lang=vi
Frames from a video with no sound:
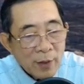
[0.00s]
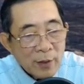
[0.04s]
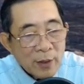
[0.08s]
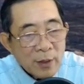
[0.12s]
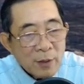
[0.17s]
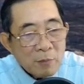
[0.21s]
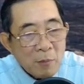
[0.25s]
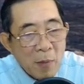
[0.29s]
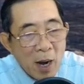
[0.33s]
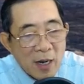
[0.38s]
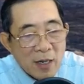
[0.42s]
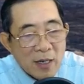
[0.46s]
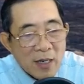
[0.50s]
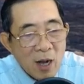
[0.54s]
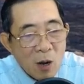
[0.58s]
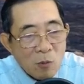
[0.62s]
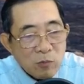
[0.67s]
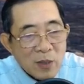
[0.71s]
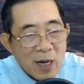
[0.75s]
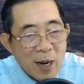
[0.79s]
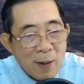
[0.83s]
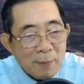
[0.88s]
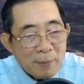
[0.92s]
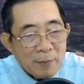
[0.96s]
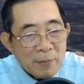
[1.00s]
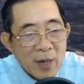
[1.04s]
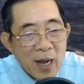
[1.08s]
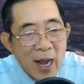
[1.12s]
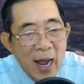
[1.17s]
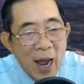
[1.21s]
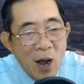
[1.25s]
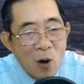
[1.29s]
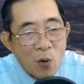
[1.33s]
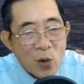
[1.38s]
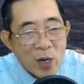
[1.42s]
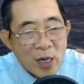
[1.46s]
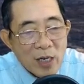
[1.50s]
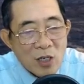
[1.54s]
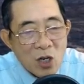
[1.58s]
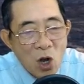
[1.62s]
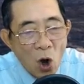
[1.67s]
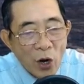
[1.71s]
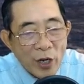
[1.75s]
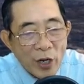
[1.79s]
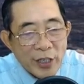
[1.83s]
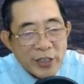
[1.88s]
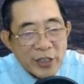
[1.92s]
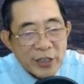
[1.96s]
Mẫn Ngọc Lâm hào hứng
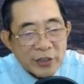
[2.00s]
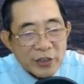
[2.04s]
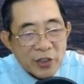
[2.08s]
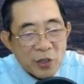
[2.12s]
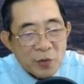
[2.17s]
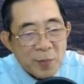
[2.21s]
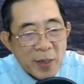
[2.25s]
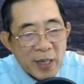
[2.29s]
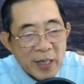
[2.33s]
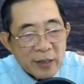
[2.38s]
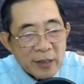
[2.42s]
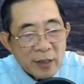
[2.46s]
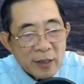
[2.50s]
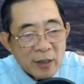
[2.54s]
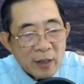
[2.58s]
hỏi Dương Tử My.